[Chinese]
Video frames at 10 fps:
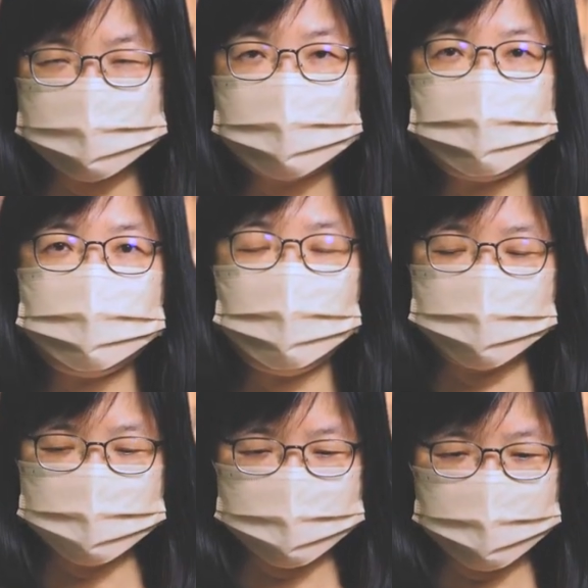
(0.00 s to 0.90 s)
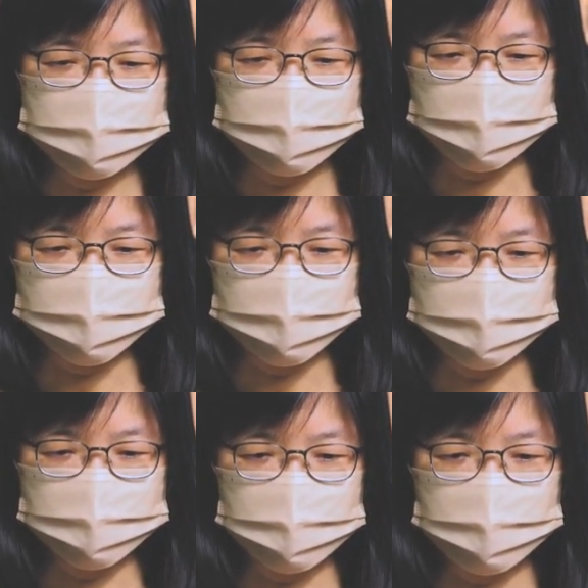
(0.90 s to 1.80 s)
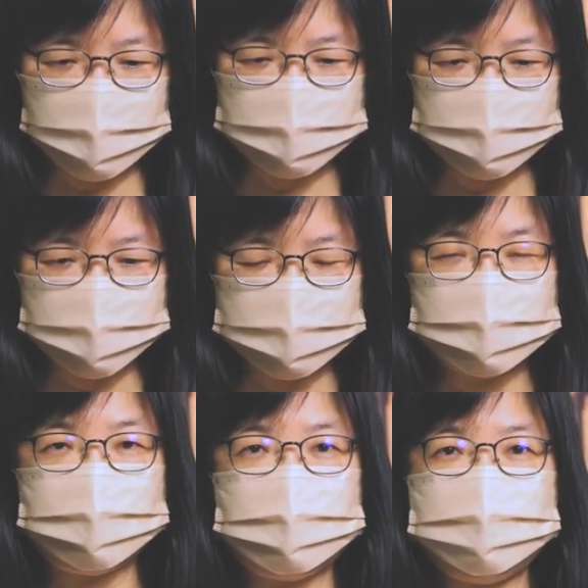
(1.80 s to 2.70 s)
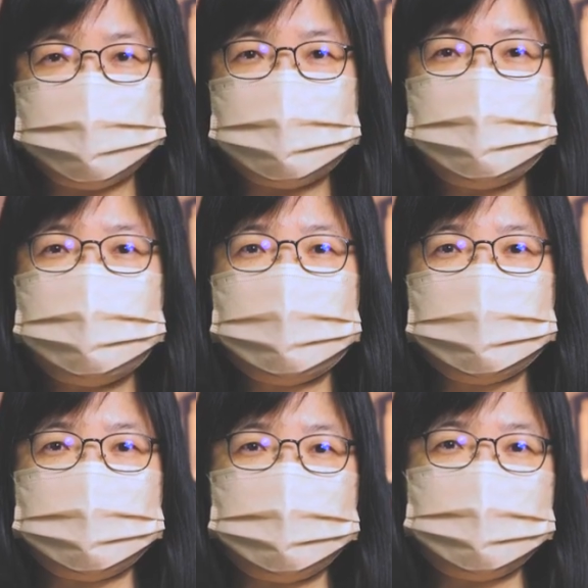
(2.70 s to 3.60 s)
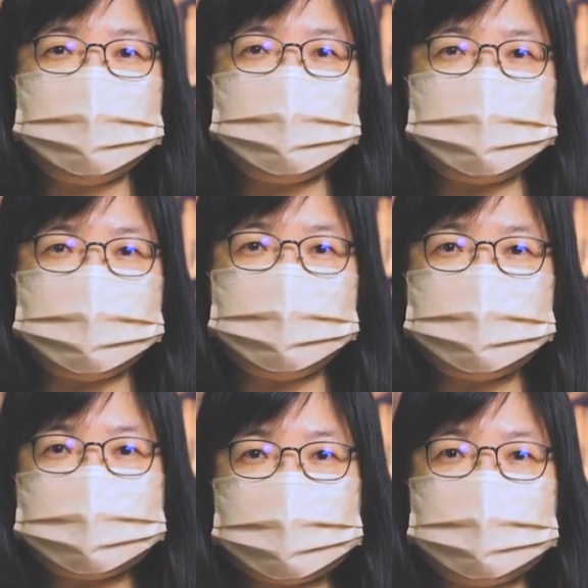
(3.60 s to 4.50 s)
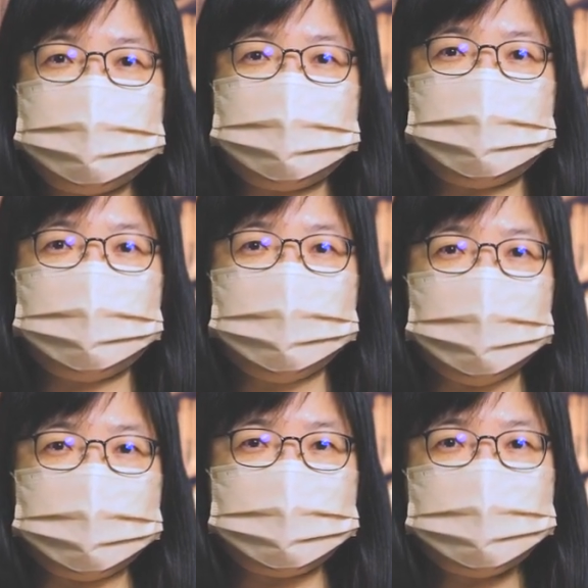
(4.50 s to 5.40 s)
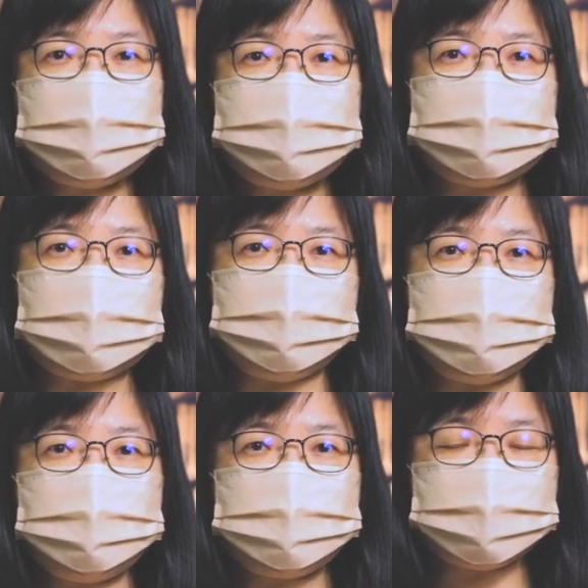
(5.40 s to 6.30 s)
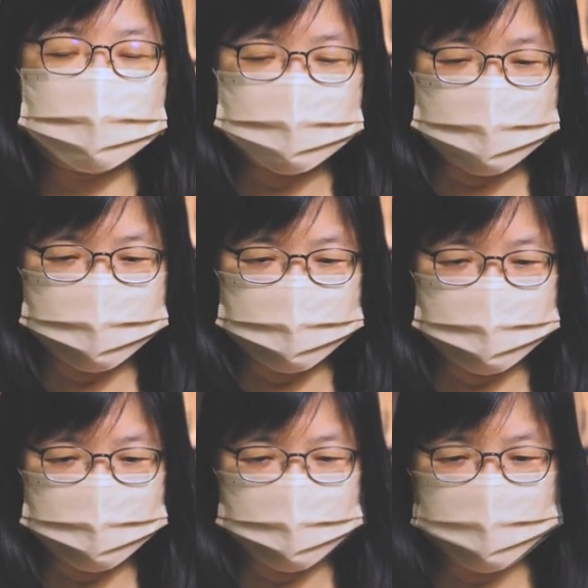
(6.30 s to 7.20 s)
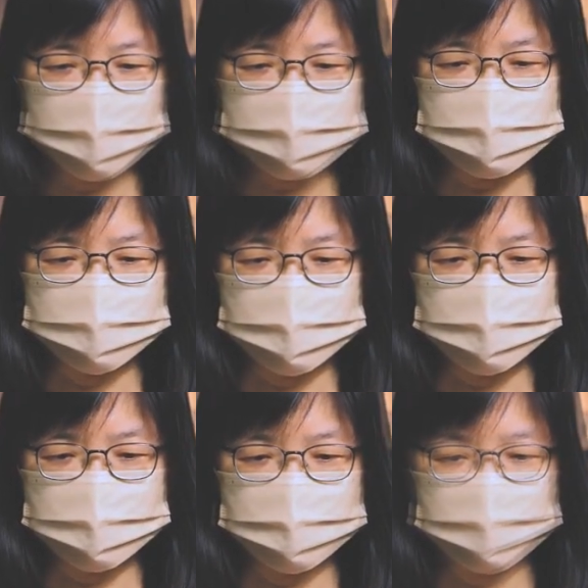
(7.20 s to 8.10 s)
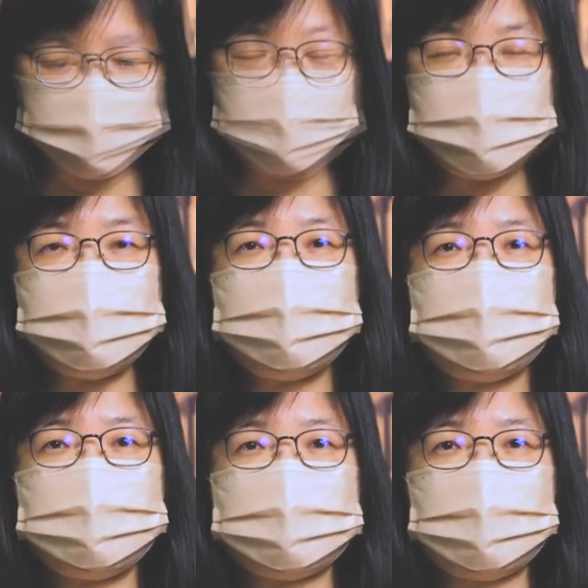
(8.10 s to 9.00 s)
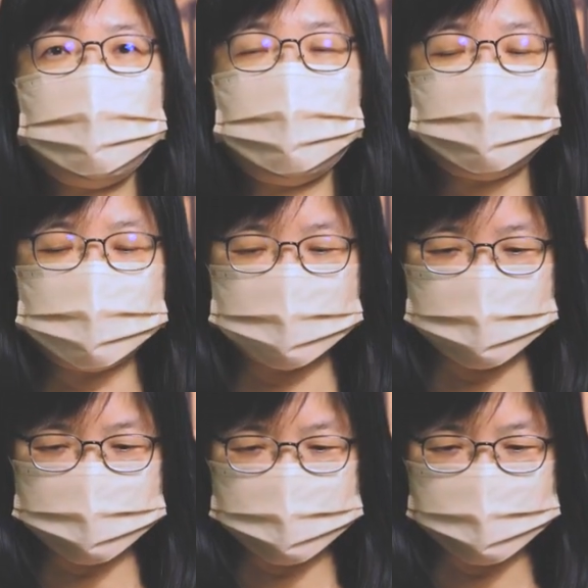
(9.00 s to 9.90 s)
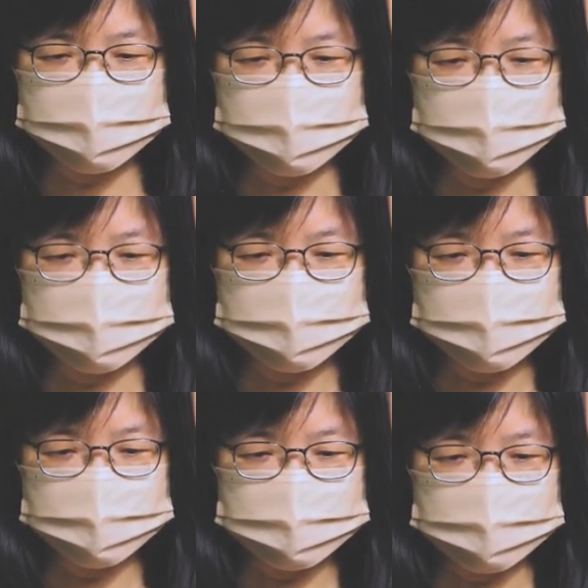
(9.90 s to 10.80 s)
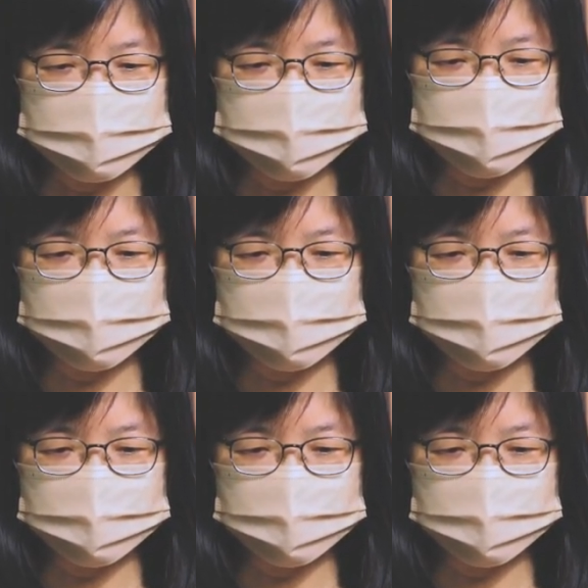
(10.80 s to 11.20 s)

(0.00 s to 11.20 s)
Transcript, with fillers: 那我们也要有国度观，不是就是只是在这个政党之分的这样的一个过程里面，我们是神国度的圣洁的祭司。